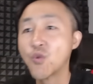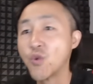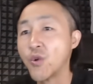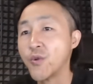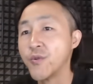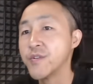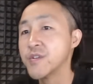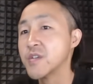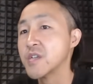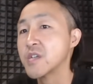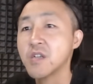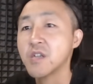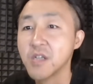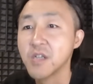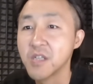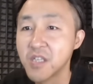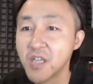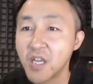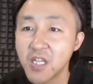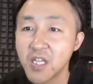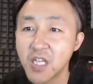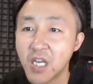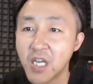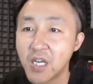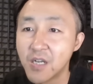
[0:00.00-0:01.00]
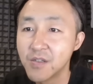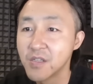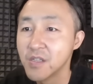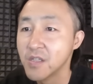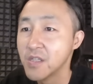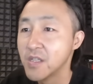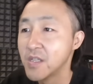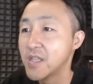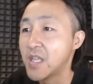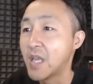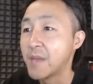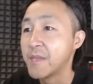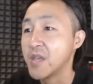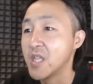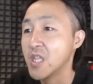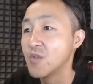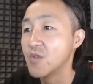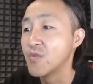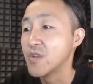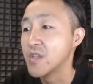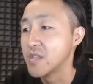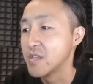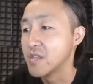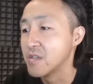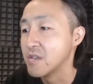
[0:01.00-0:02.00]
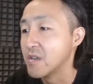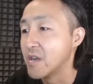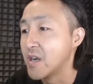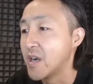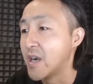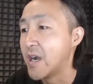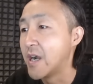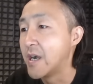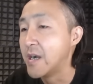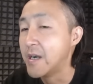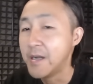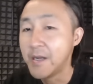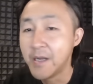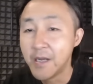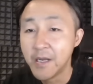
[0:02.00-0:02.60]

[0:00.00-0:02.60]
关于这个加沙难民的问题啊，